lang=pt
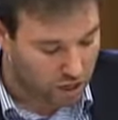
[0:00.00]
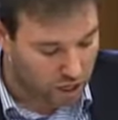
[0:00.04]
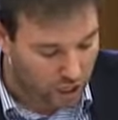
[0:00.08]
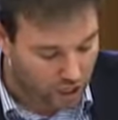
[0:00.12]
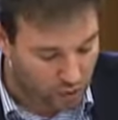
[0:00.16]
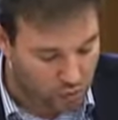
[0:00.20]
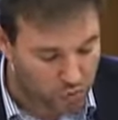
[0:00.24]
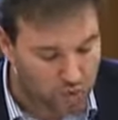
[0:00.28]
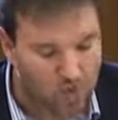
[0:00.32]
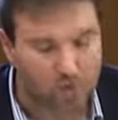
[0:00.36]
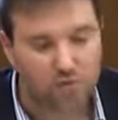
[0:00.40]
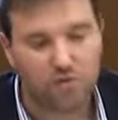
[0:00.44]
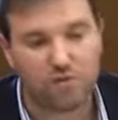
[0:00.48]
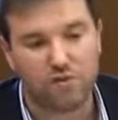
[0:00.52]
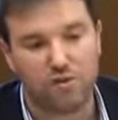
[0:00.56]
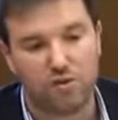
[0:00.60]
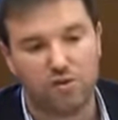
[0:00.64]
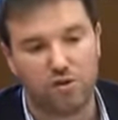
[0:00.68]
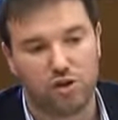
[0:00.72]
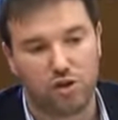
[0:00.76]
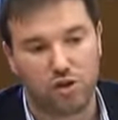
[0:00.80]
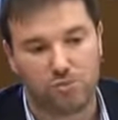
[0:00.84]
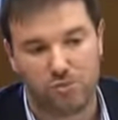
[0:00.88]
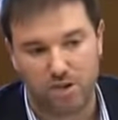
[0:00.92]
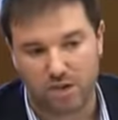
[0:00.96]
E todas as
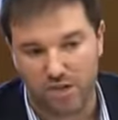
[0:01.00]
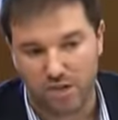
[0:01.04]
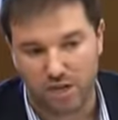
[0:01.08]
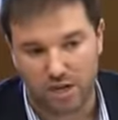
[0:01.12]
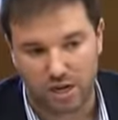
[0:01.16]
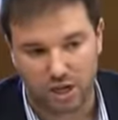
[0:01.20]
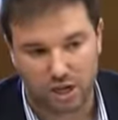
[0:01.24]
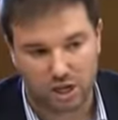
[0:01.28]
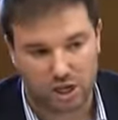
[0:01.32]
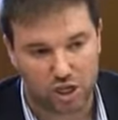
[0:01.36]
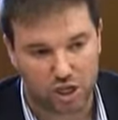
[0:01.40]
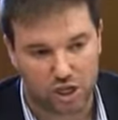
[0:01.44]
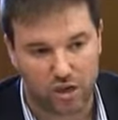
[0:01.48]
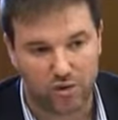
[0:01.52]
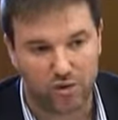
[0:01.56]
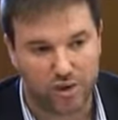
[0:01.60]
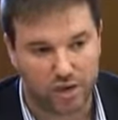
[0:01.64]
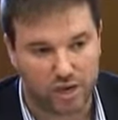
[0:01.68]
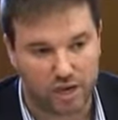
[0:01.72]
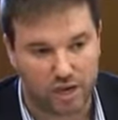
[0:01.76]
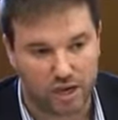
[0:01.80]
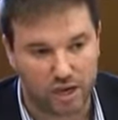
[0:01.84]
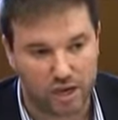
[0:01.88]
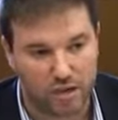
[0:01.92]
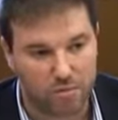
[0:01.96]
outras matérias que estão
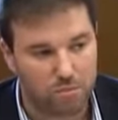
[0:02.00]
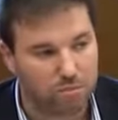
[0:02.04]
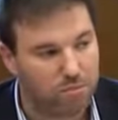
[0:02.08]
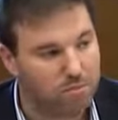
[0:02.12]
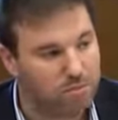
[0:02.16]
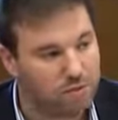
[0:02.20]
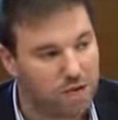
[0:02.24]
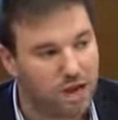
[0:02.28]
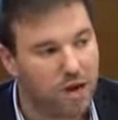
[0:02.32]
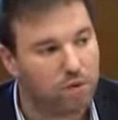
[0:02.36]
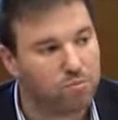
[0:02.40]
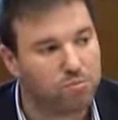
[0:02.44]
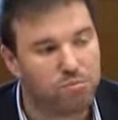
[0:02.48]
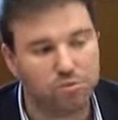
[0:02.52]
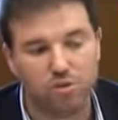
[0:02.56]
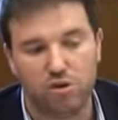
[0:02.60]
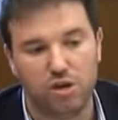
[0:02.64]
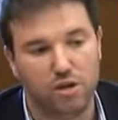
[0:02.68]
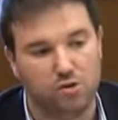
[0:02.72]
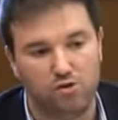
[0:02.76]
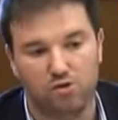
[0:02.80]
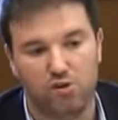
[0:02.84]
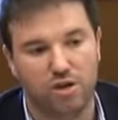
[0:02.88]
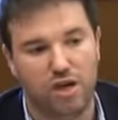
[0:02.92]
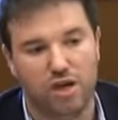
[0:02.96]
aqui, não por
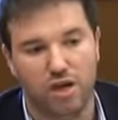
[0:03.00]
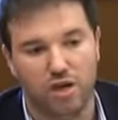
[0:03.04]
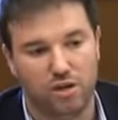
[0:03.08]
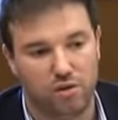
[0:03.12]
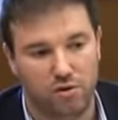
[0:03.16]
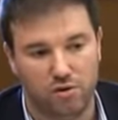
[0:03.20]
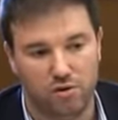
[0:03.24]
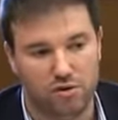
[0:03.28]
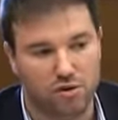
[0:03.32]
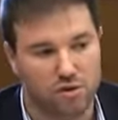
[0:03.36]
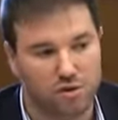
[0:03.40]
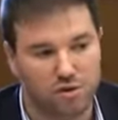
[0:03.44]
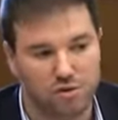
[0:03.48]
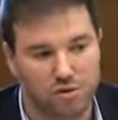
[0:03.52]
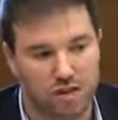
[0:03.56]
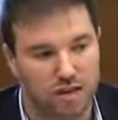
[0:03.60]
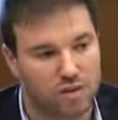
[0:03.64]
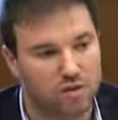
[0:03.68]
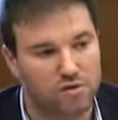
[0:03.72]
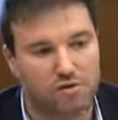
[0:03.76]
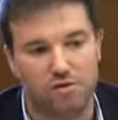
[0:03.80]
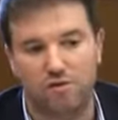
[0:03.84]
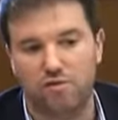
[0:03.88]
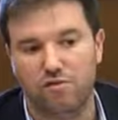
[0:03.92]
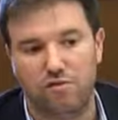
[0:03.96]
não estarem
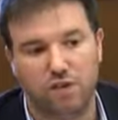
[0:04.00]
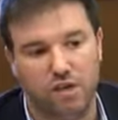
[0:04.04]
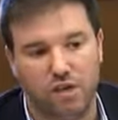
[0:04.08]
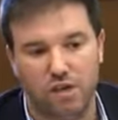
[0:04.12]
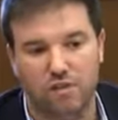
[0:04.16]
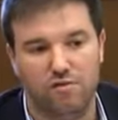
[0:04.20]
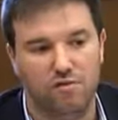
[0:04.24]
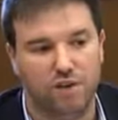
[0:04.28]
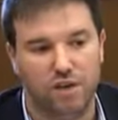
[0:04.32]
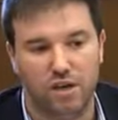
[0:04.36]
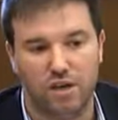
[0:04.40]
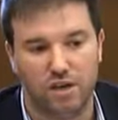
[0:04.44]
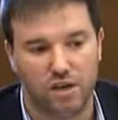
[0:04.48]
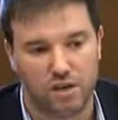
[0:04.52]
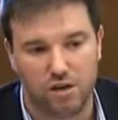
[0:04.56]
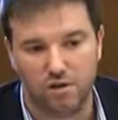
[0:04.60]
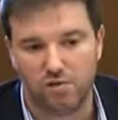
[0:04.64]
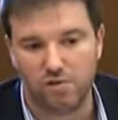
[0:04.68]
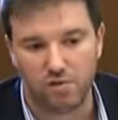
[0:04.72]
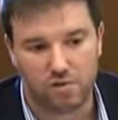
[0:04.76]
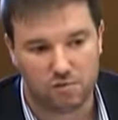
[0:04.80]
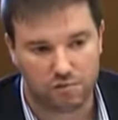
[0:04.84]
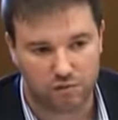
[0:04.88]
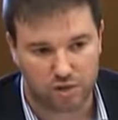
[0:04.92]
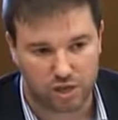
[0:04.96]
concretizadas, não significa que não
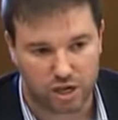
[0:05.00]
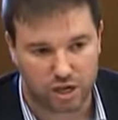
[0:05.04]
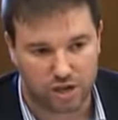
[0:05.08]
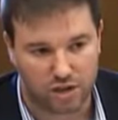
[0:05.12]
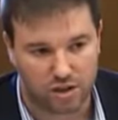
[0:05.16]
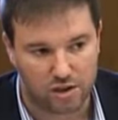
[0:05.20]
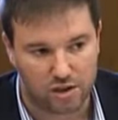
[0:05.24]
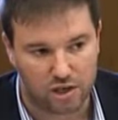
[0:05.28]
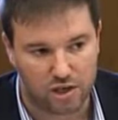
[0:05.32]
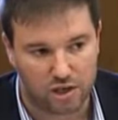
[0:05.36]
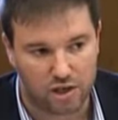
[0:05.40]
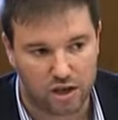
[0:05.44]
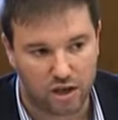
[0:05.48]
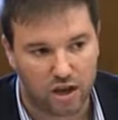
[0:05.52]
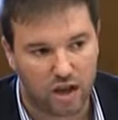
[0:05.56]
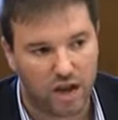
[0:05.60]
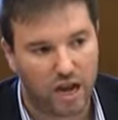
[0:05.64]
estão fechadas.